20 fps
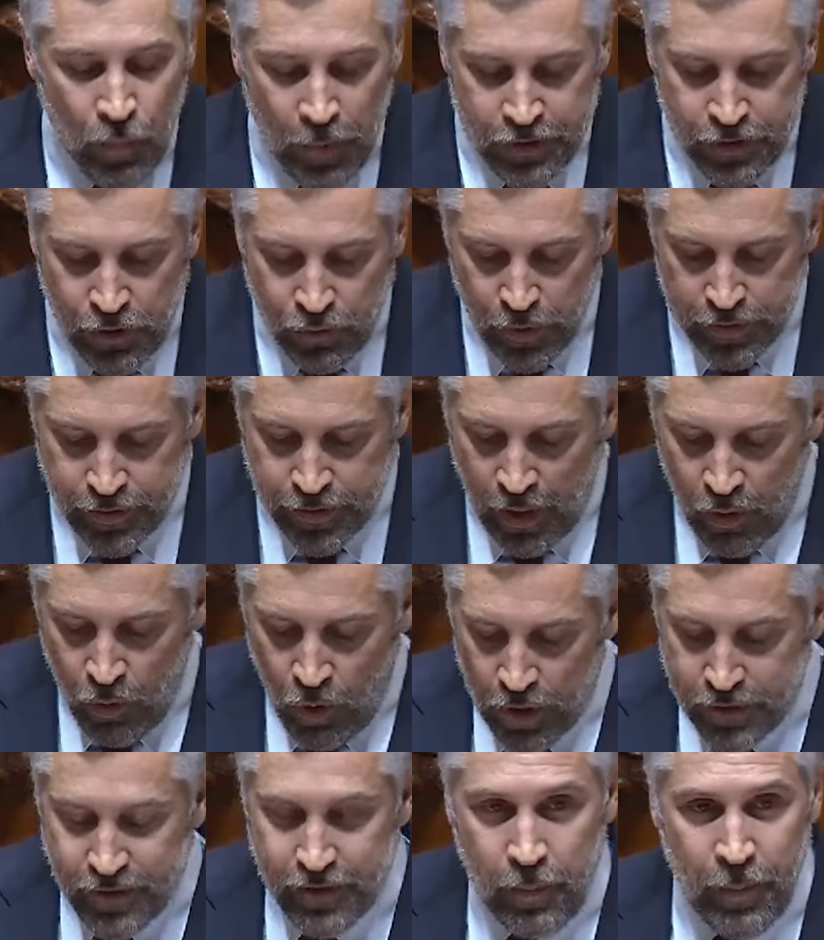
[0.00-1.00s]
e uma
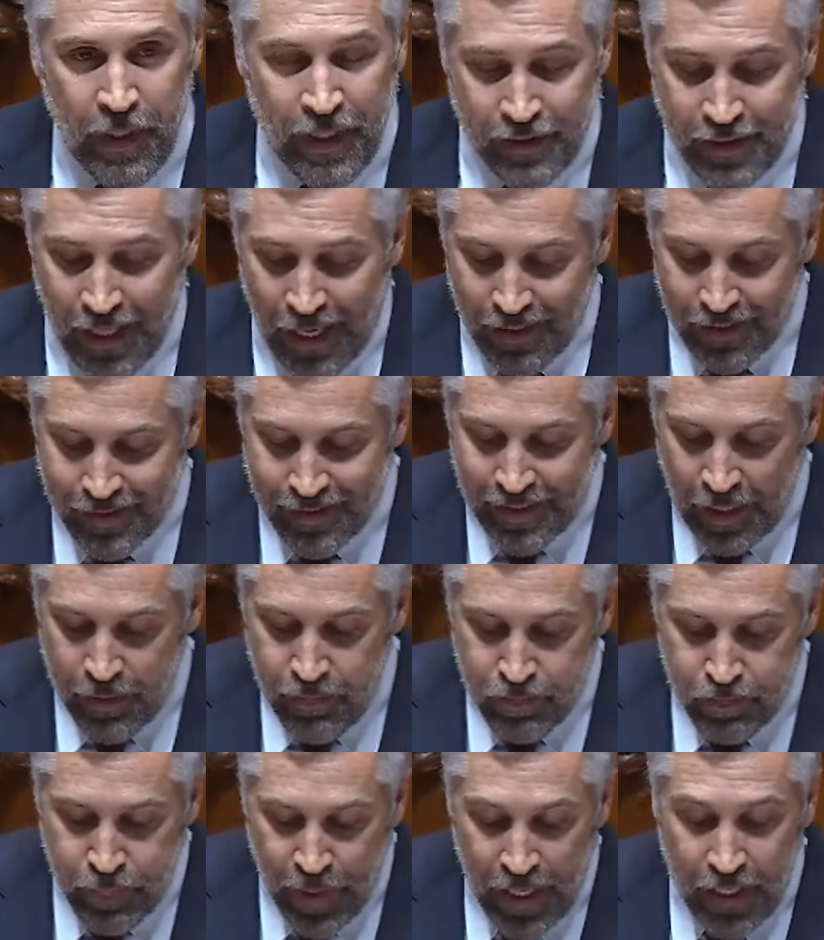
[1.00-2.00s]
situação orçamental
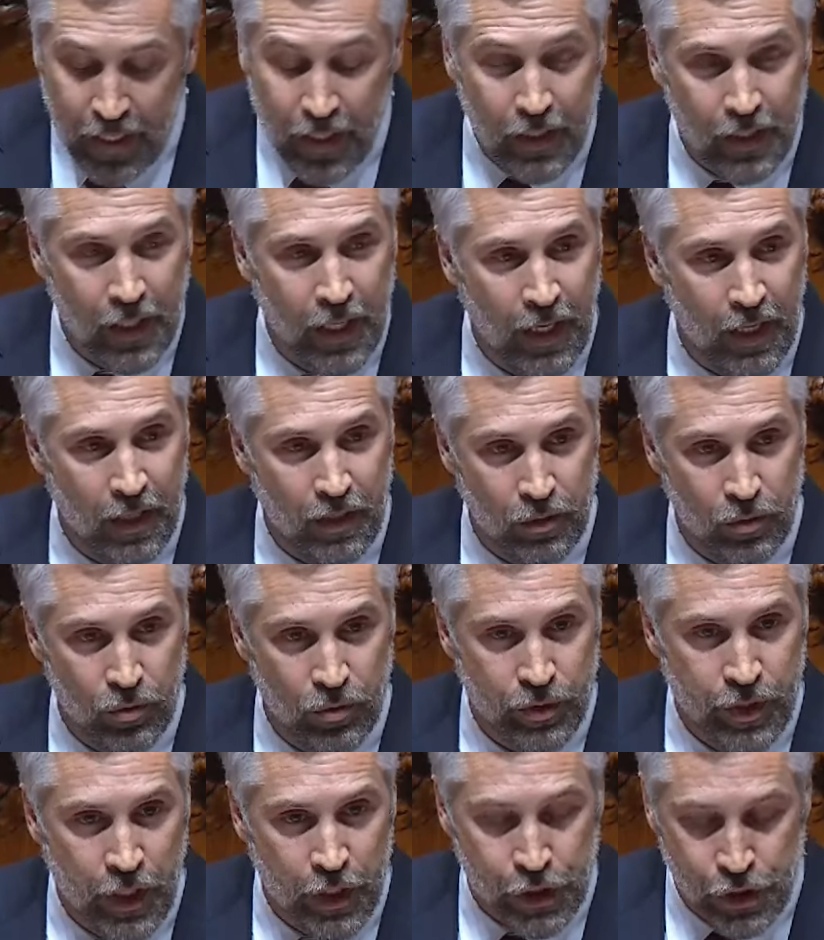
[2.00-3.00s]
sem
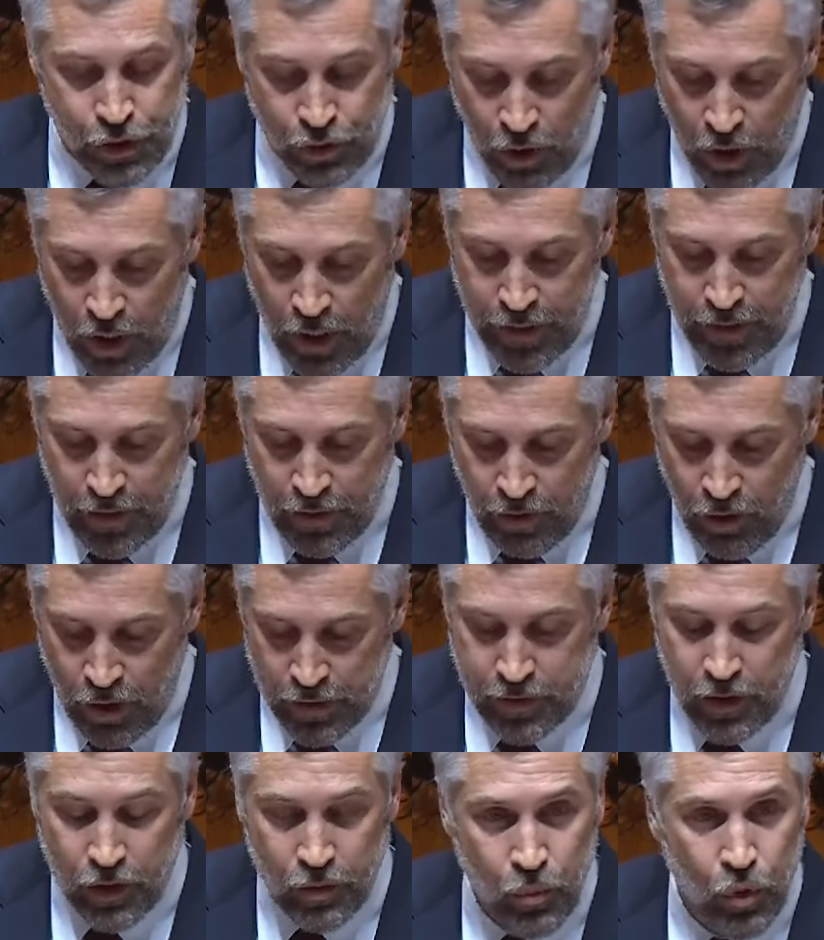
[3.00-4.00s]
paralelo na história da
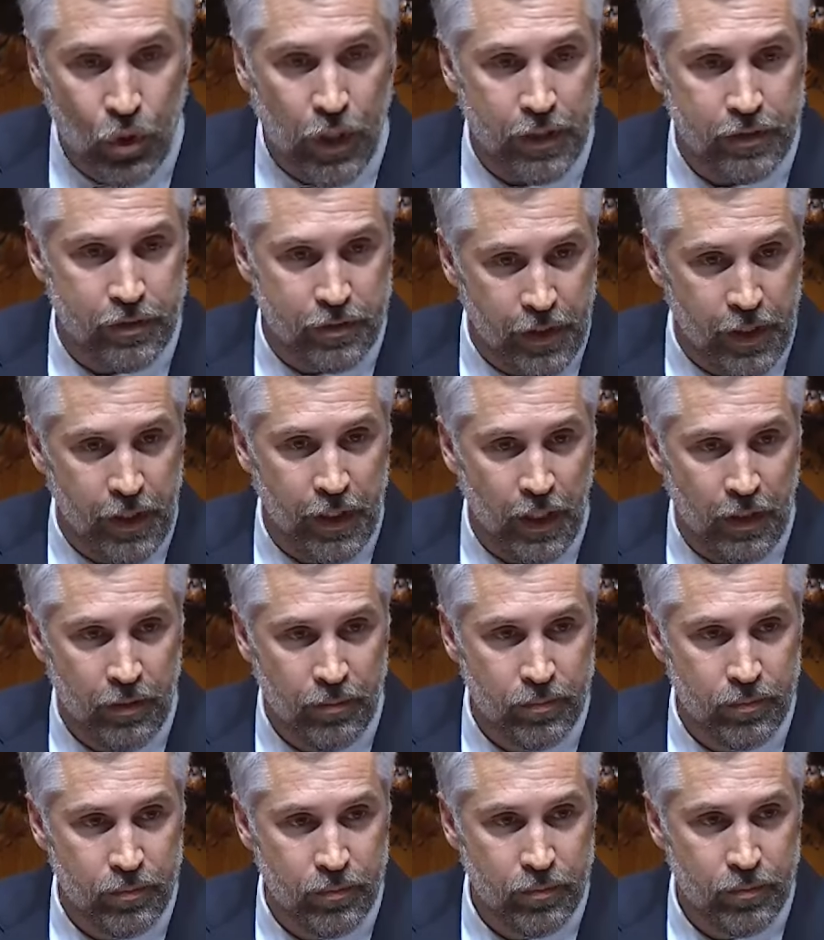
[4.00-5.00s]
nossa
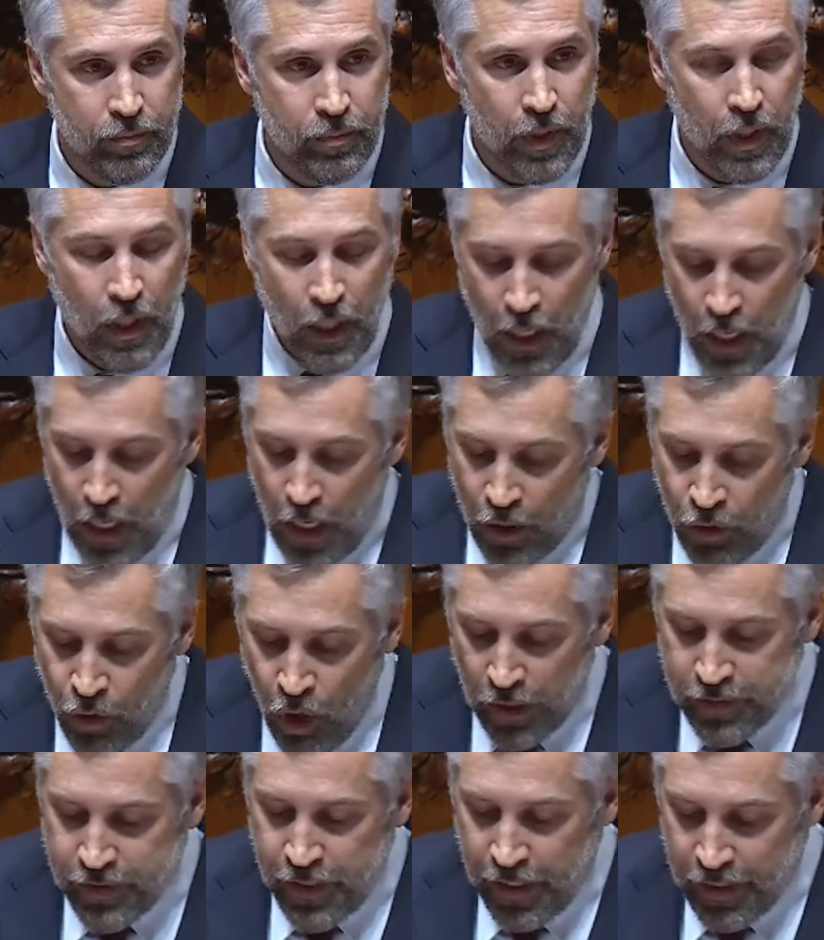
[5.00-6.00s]
democracia,
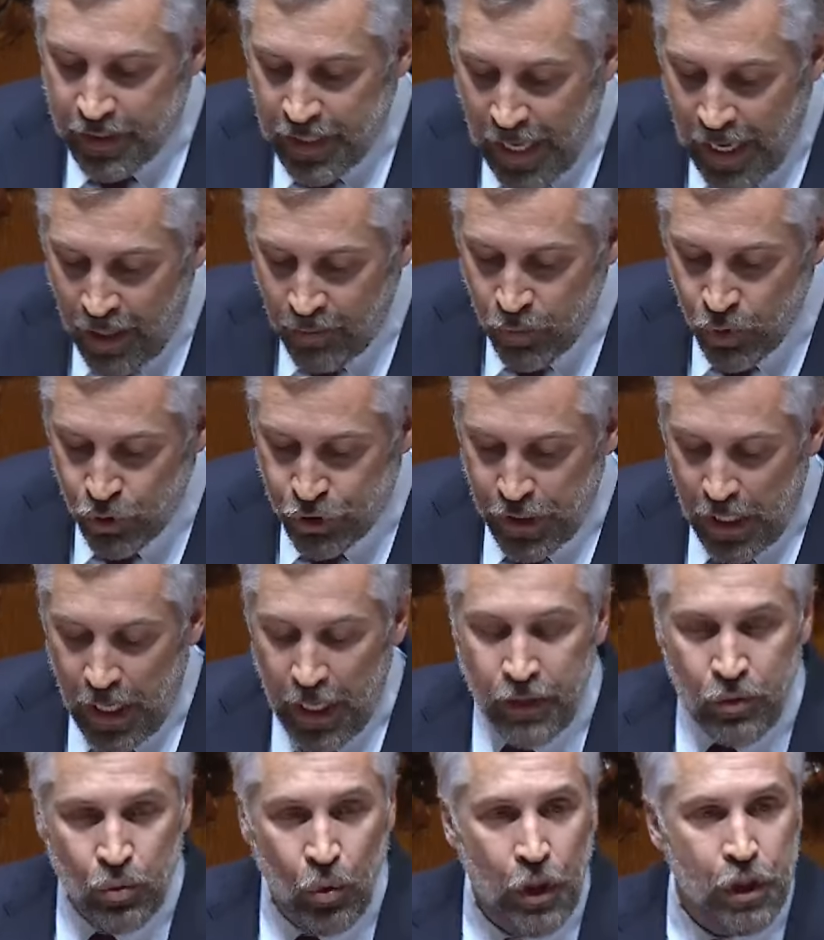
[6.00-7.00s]
nós herdamos
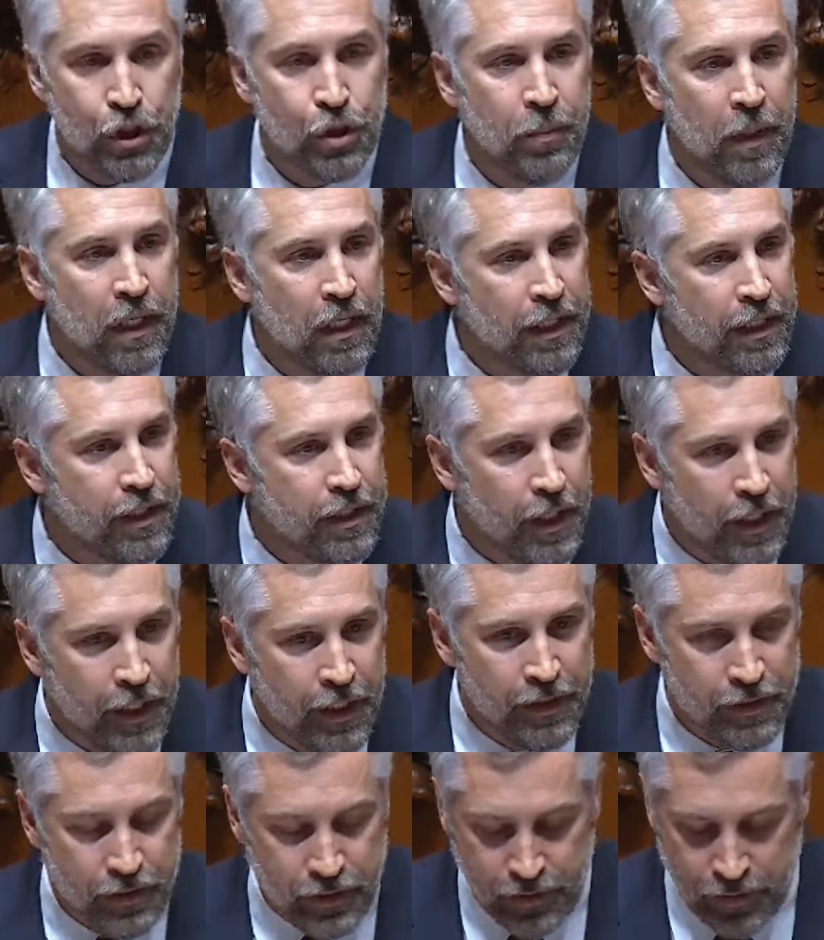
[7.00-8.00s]
em
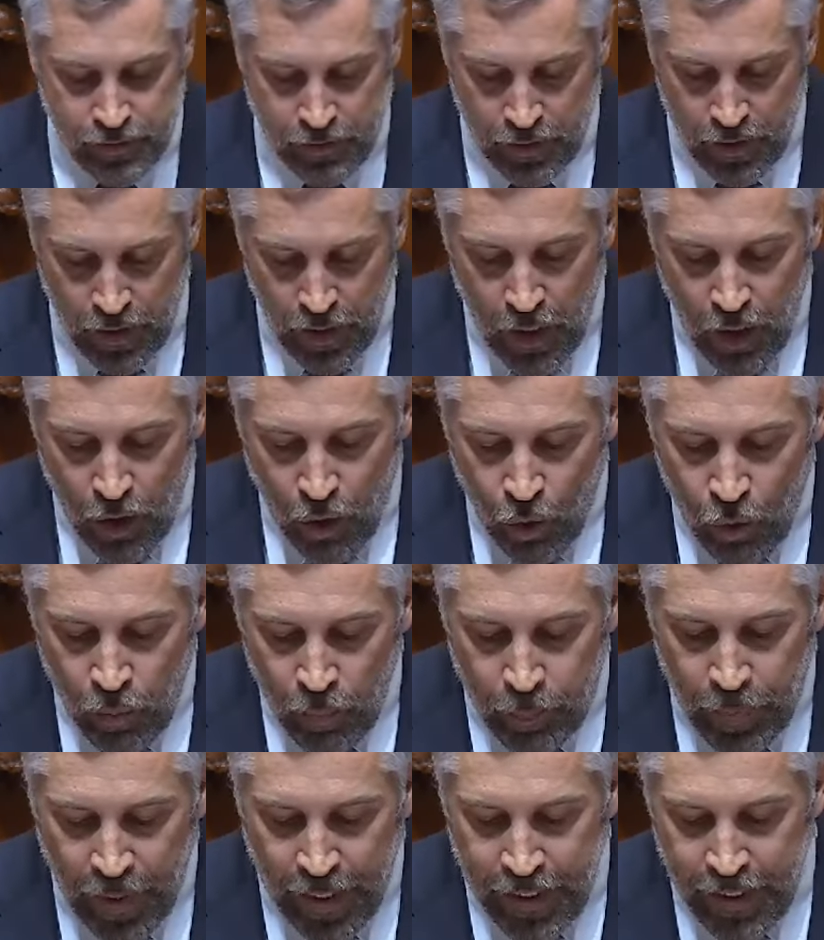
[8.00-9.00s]
2015
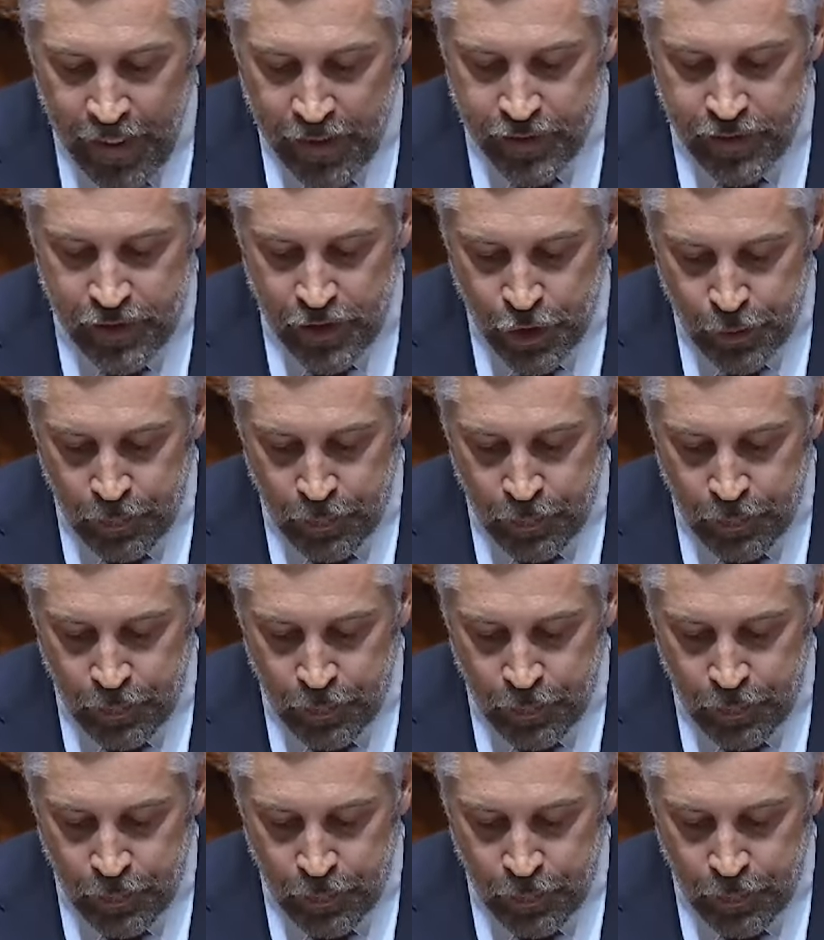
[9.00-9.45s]
um país